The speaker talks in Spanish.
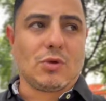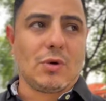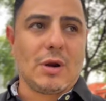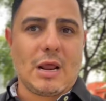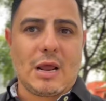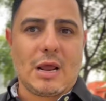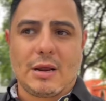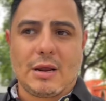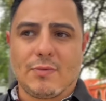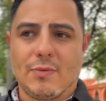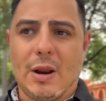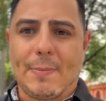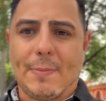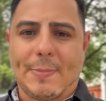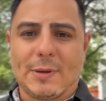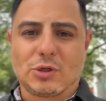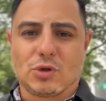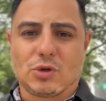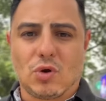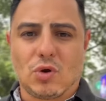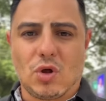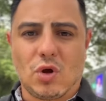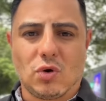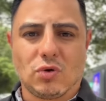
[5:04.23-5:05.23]
un
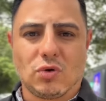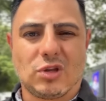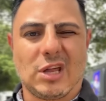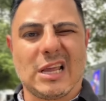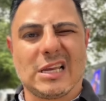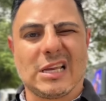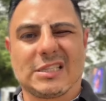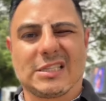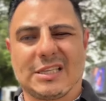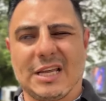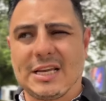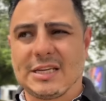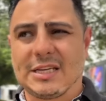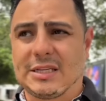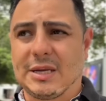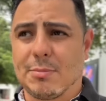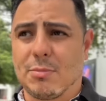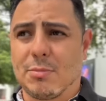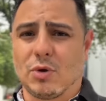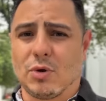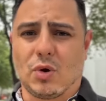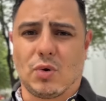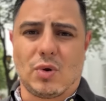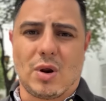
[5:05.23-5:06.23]
episodio
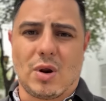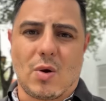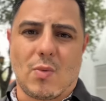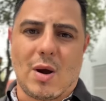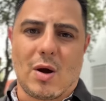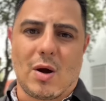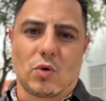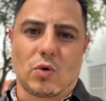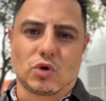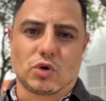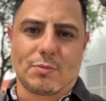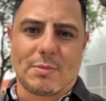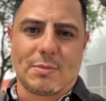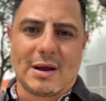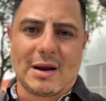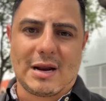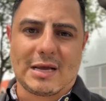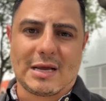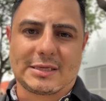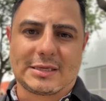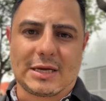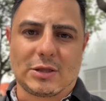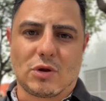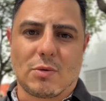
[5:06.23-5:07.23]
tristísimo de un Nahuel Guzmán
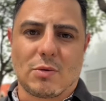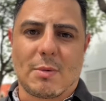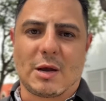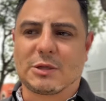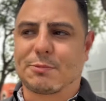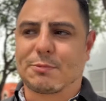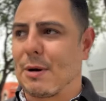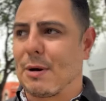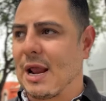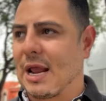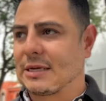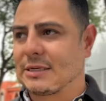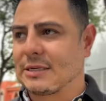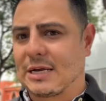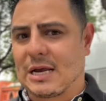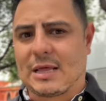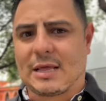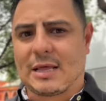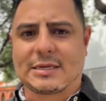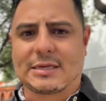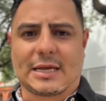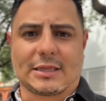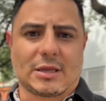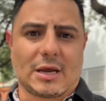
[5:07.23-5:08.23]
haciendo más
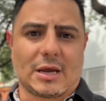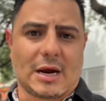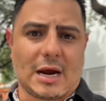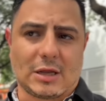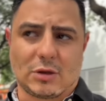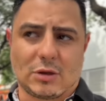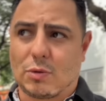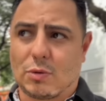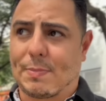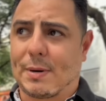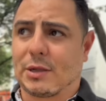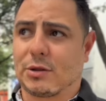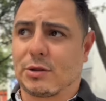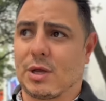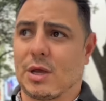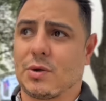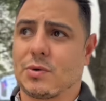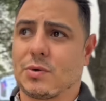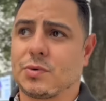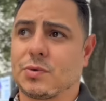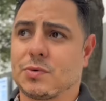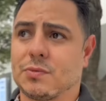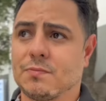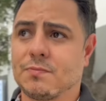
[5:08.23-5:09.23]
payasadas que atajando
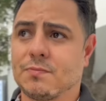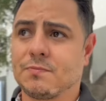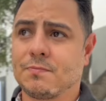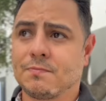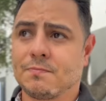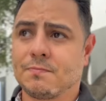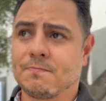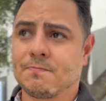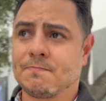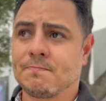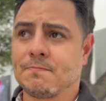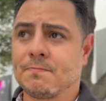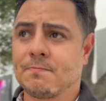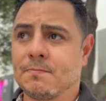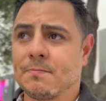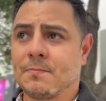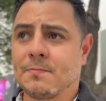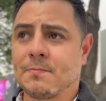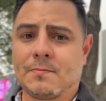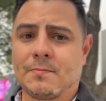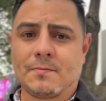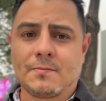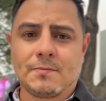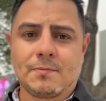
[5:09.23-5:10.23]
partidos.
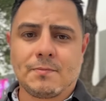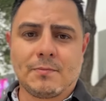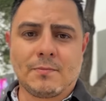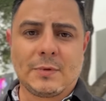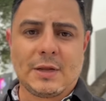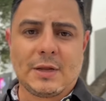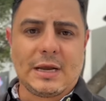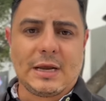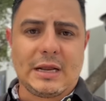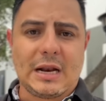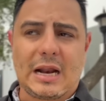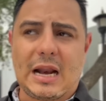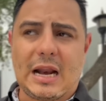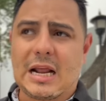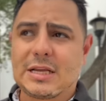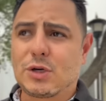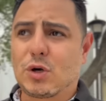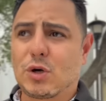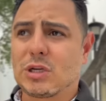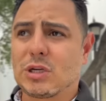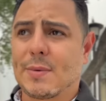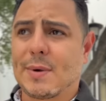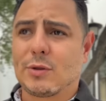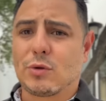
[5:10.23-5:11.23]
En el
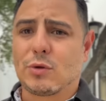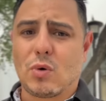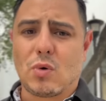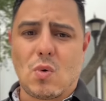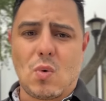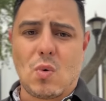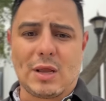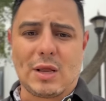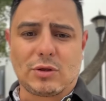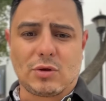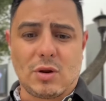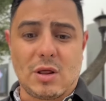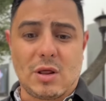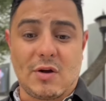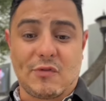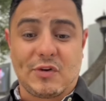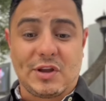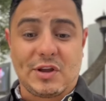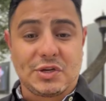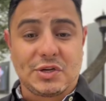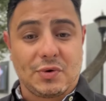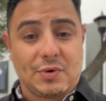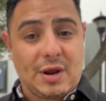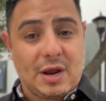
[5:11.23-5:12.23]
clásico se aventó cuatro de
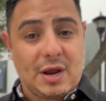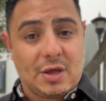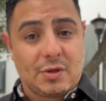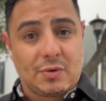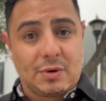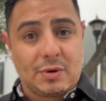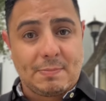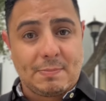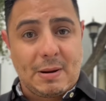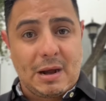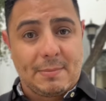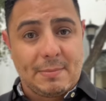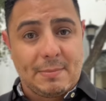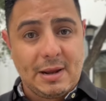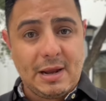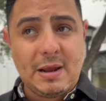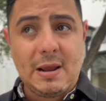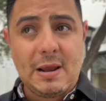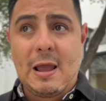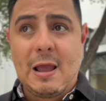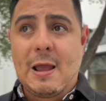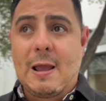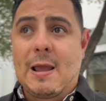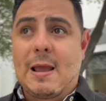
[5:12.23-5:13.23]
aficionado. ¿eh? Para mí,
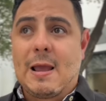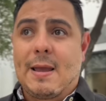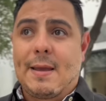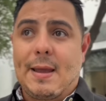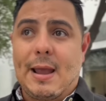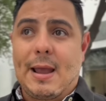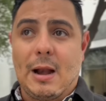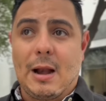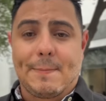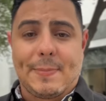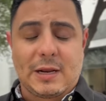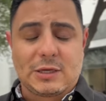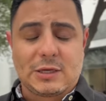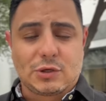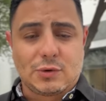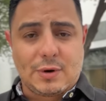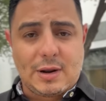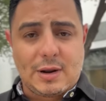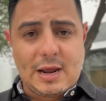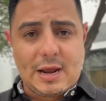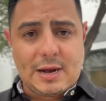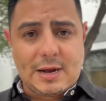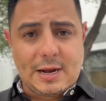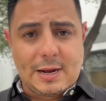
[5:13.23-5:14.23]
el
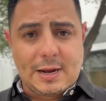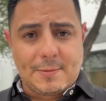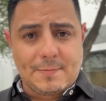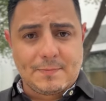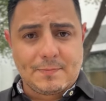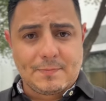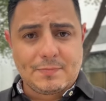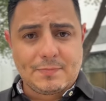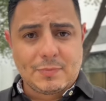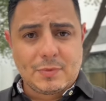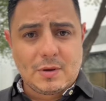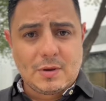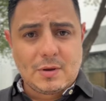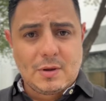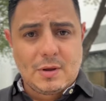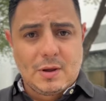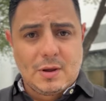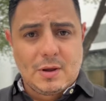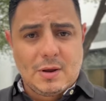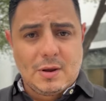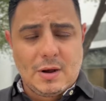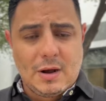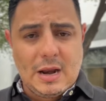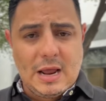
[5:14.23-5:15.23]
personaje,
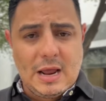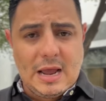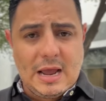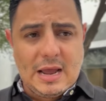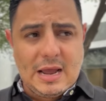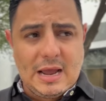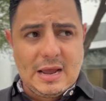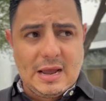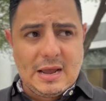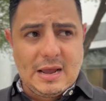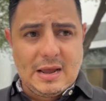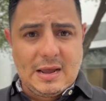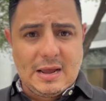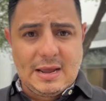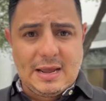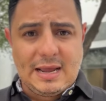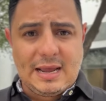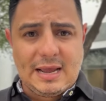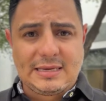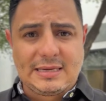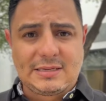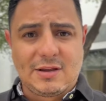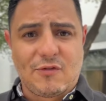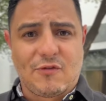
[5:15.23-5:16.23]
e,
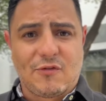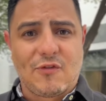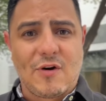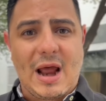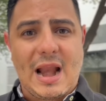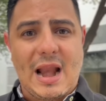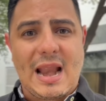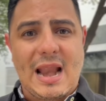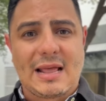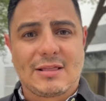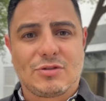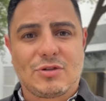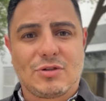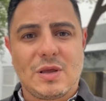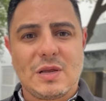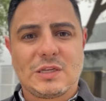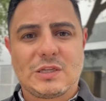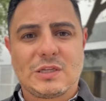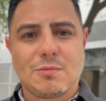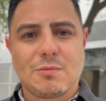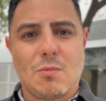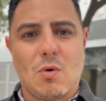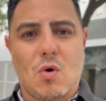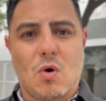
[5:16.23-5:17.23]
ese
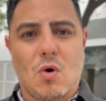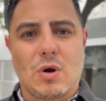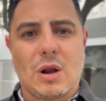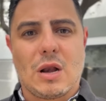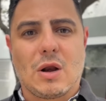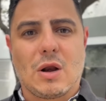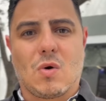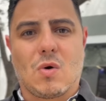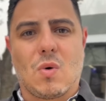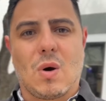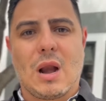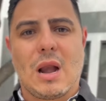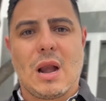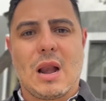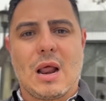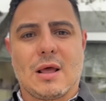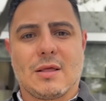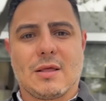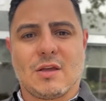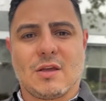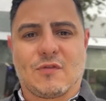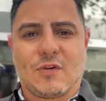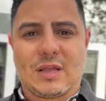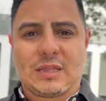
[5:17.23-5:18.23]
fanatismo con el cual
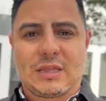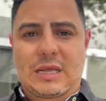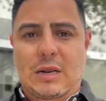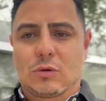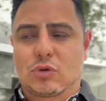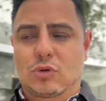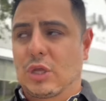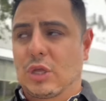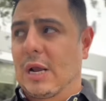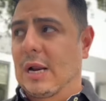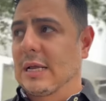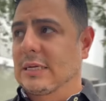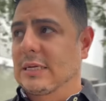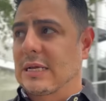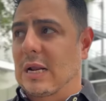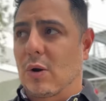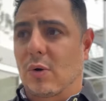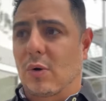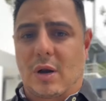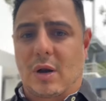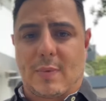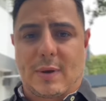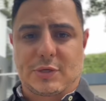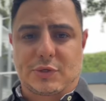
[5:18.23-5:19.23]
defiende a los Tigres ya lo
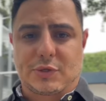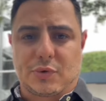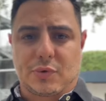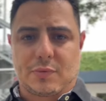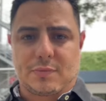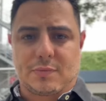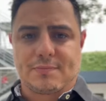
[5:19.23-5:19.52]
rebasó.